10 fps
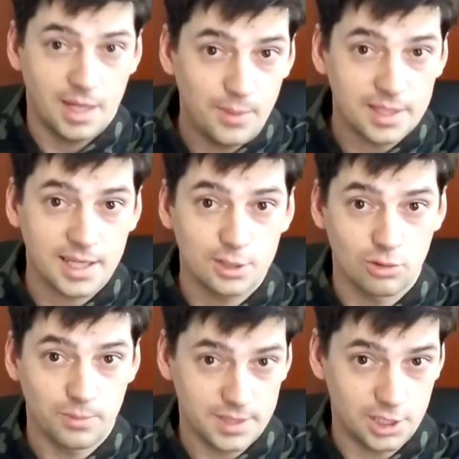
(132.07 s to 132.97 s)
Ребята,
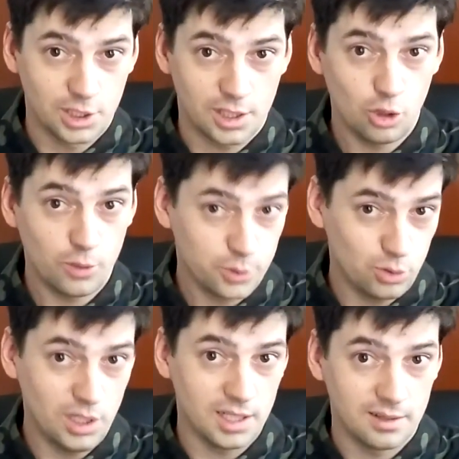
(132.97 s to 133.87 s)
которые пассажиры, ее
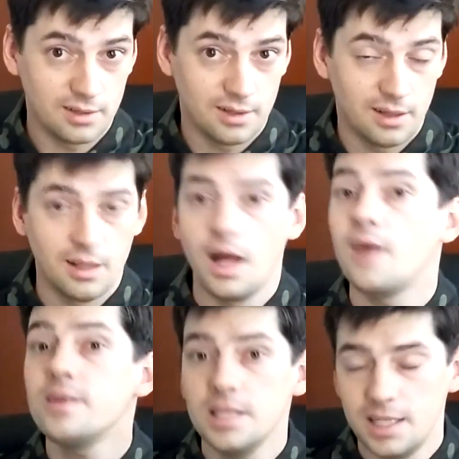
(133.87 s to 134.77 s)
обсудили,
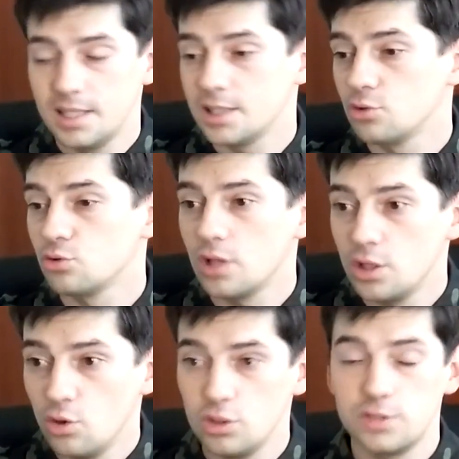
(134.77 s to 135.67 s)
а водитель даже
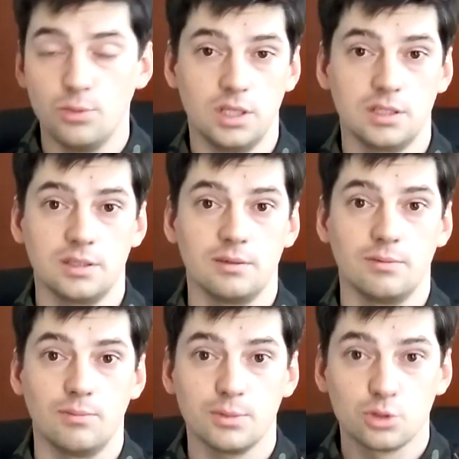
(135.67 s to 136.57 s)
уже на нее не смотрит,
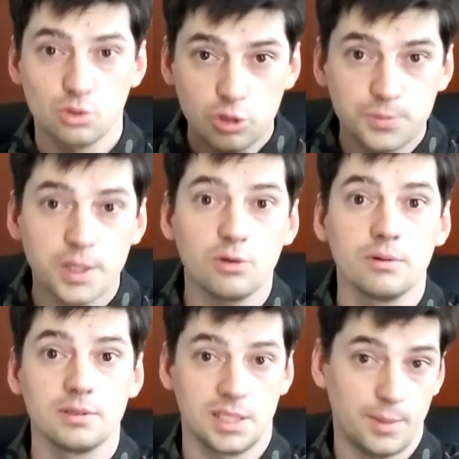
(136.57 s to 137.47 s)
потому что
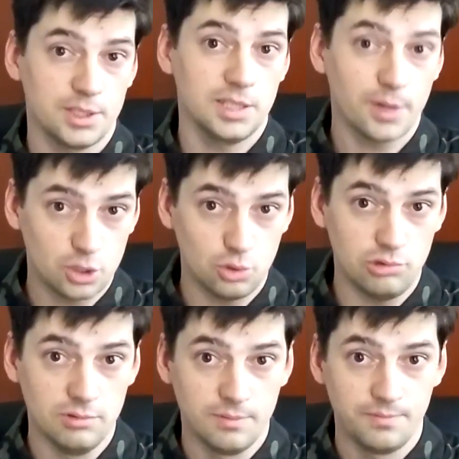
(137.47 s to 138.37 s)
успех собачки
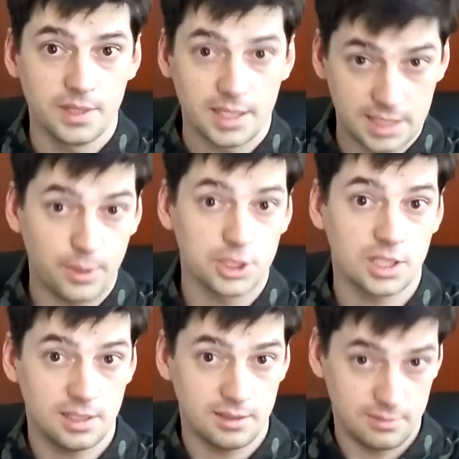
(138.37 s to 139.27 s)
прошел, а
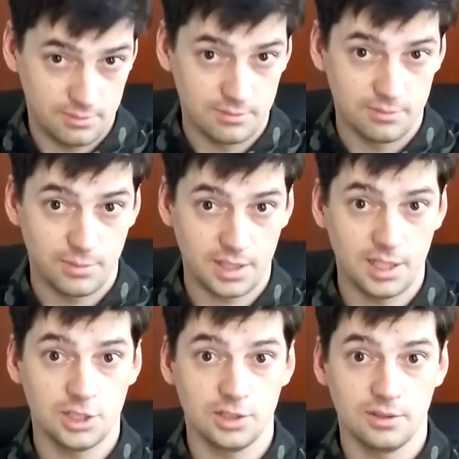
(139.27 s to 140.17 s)
собачка-то
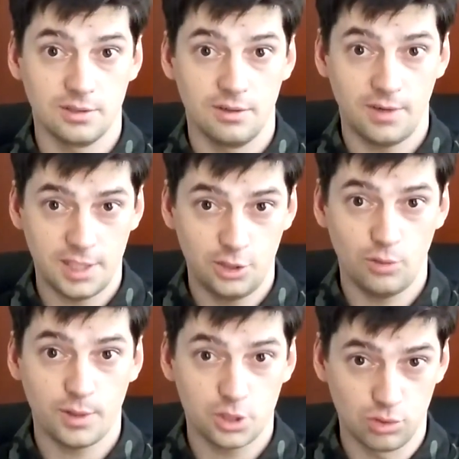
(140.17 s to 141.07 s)
принадлежит
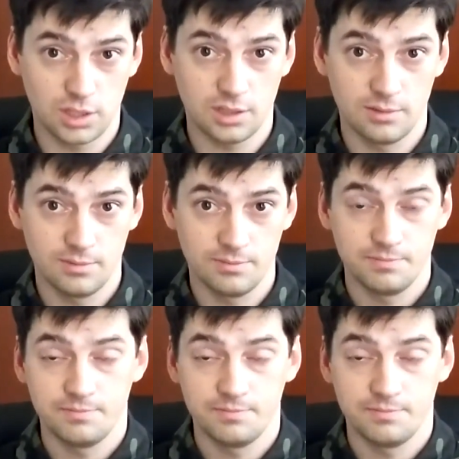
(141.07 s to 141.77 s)
водителю маршрутки.